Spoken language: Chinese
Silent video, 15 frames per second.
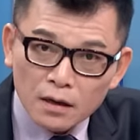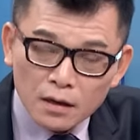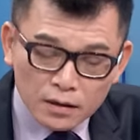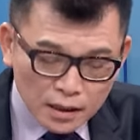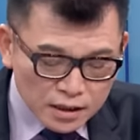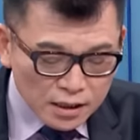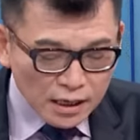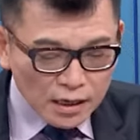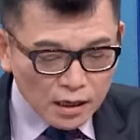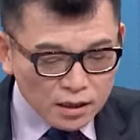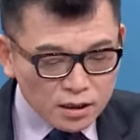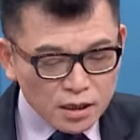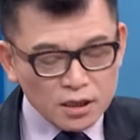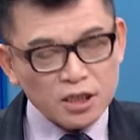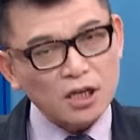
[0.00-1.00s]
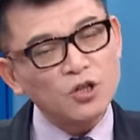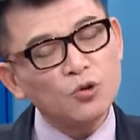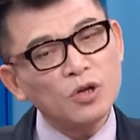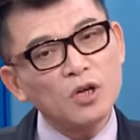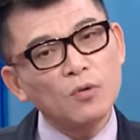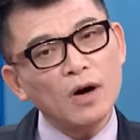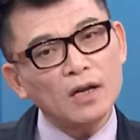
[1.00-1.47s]
那你看要是在神
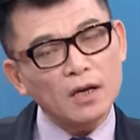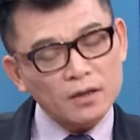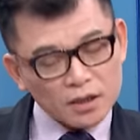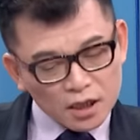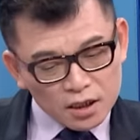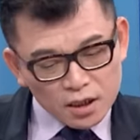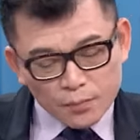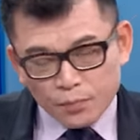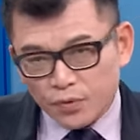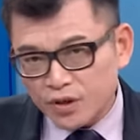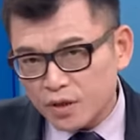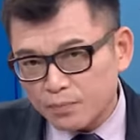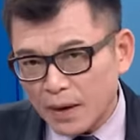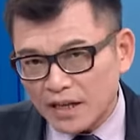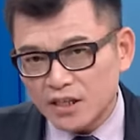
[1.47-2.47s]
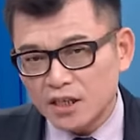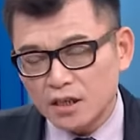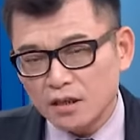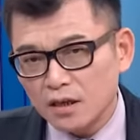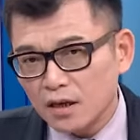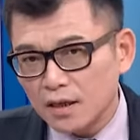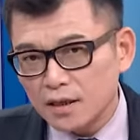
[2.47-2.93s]
盾的话，那这已经不是半
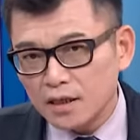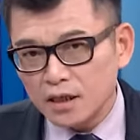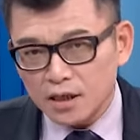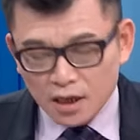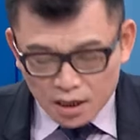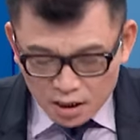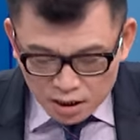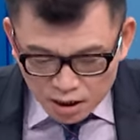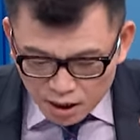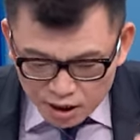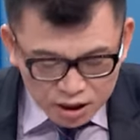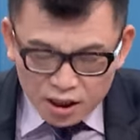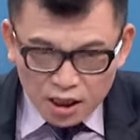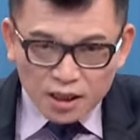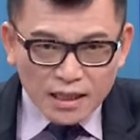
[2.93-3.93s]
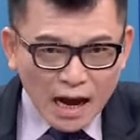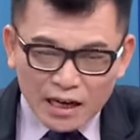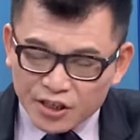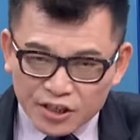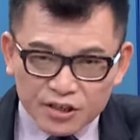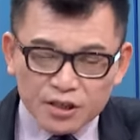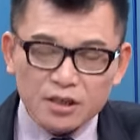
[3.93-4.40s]
只了，这几一一大
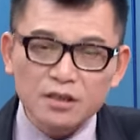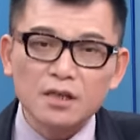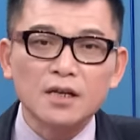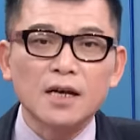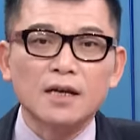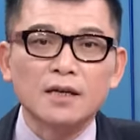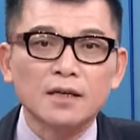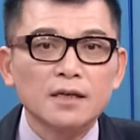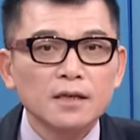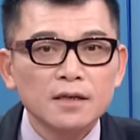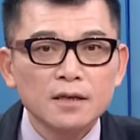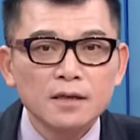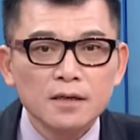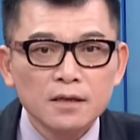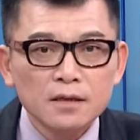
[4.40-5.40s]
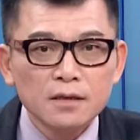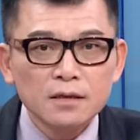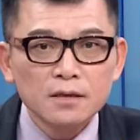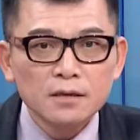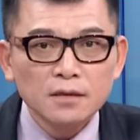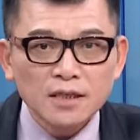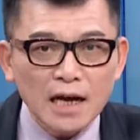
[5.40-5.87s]
整只了呢，
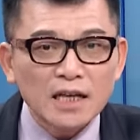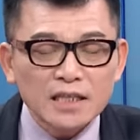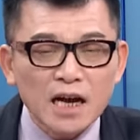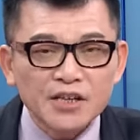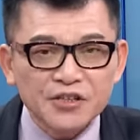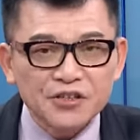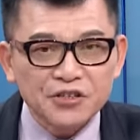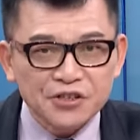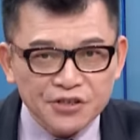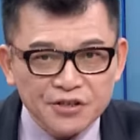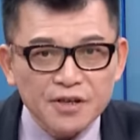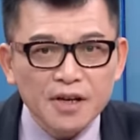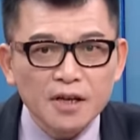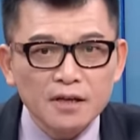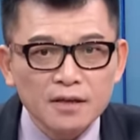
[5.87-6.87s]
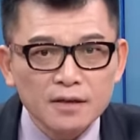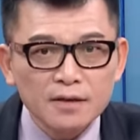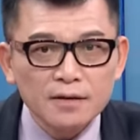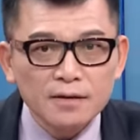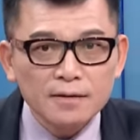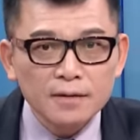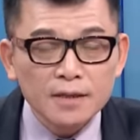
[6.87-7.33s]
扎扎实实的，
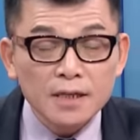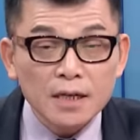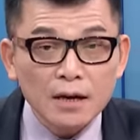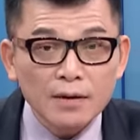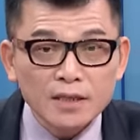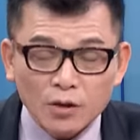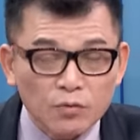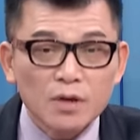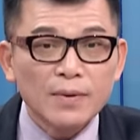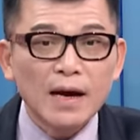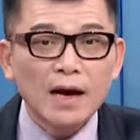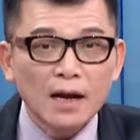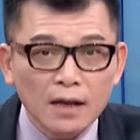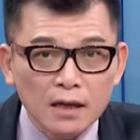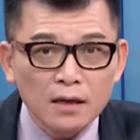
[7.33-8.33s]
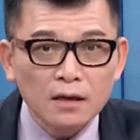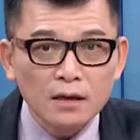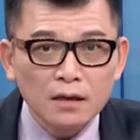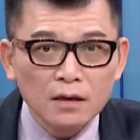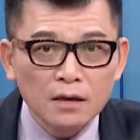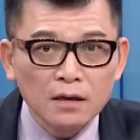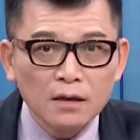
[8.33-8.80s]
你在咋会趴呢？
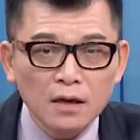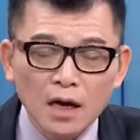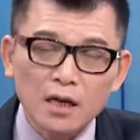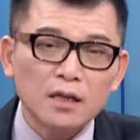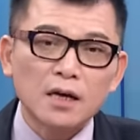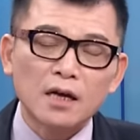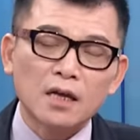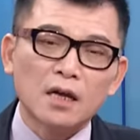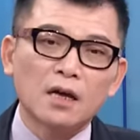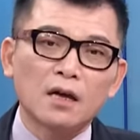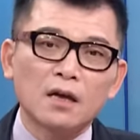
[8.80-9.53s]
啊，力躺哥。